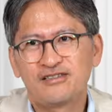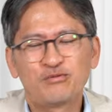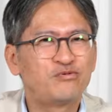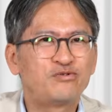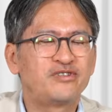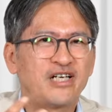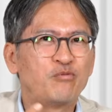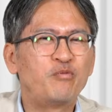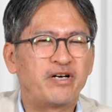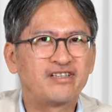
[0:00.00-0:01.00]
그래서 무슨 자기
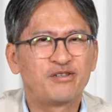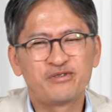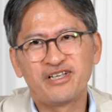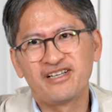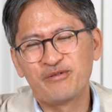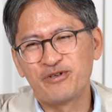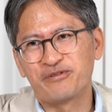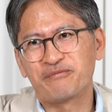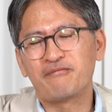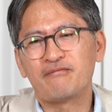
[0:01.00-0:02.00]
뭘 봤다고 얘기를
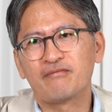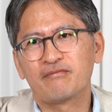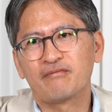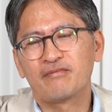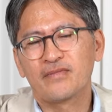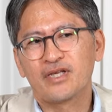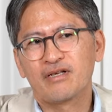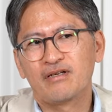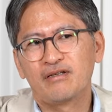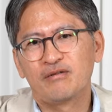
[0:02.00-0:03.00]
하면
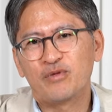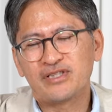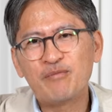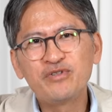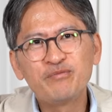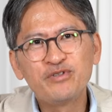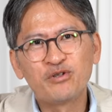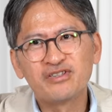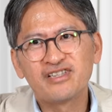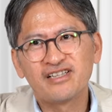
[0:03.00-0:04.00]
막
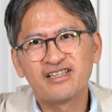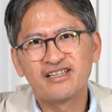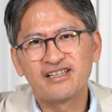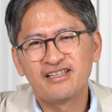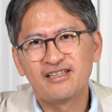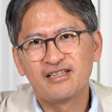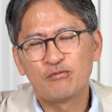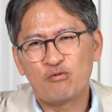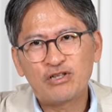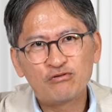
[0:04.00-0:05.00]
30년째
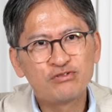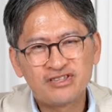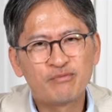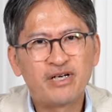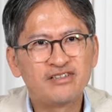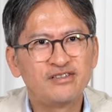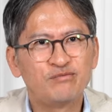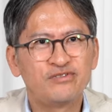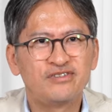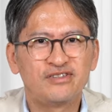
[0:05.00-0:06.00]
화투장
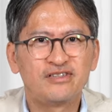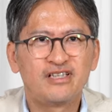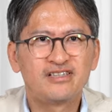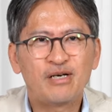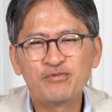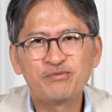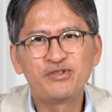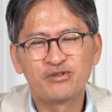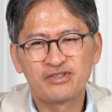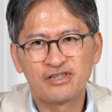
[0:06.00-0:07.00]
만드는 분들,
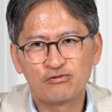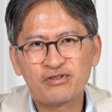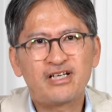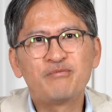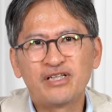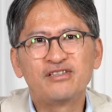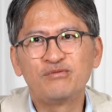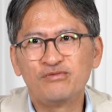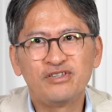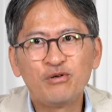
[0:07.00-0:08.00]
30년째 숟가락
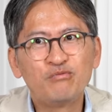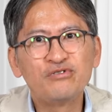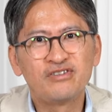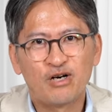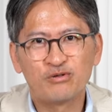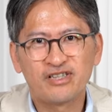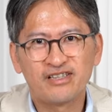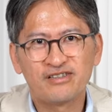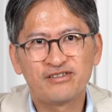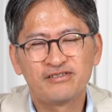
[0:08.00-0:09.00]
만드는 분들 이런 분들
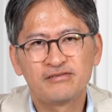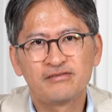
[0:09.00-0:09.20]
나오잖아요.